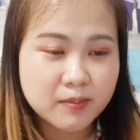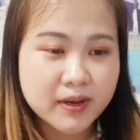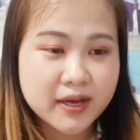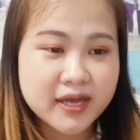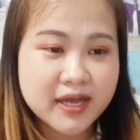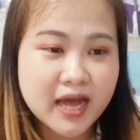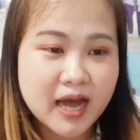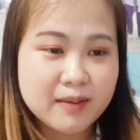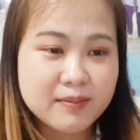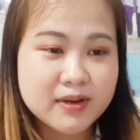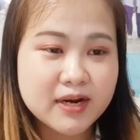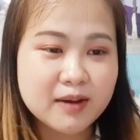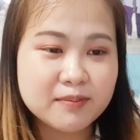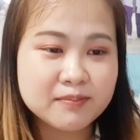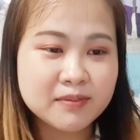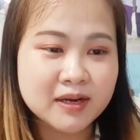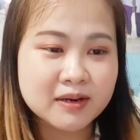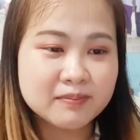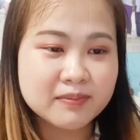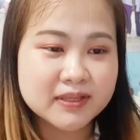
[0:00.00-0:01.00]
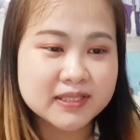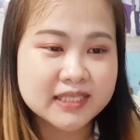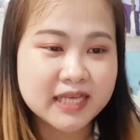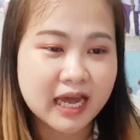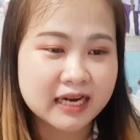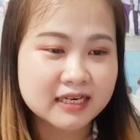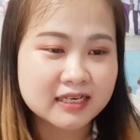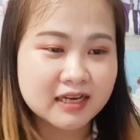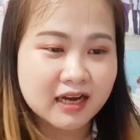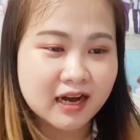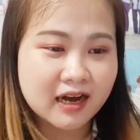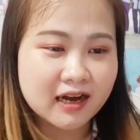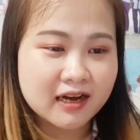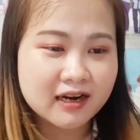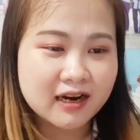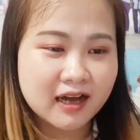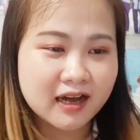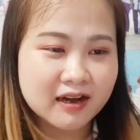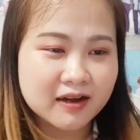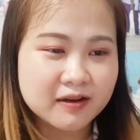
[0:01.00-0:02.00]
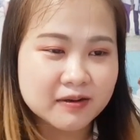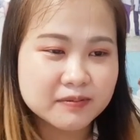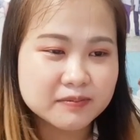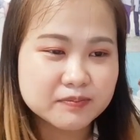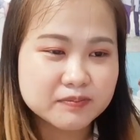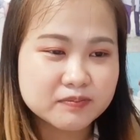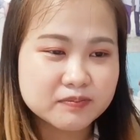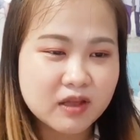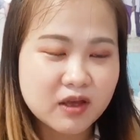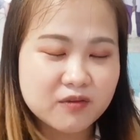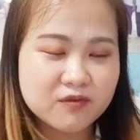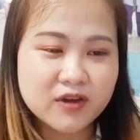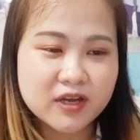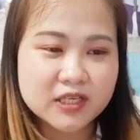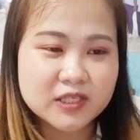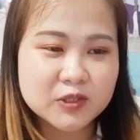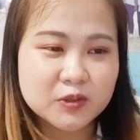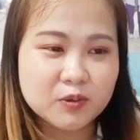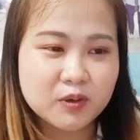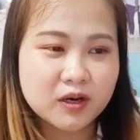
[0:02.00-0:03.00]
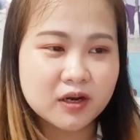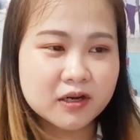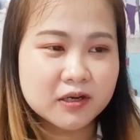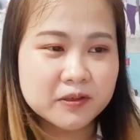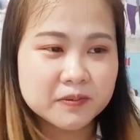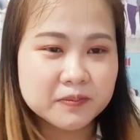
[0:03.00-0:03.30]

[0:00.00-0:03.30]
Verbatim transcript: พยายามไม่ทำเหมือนเป็นแสงเหนือข้างหลังเอฟเฟกชัว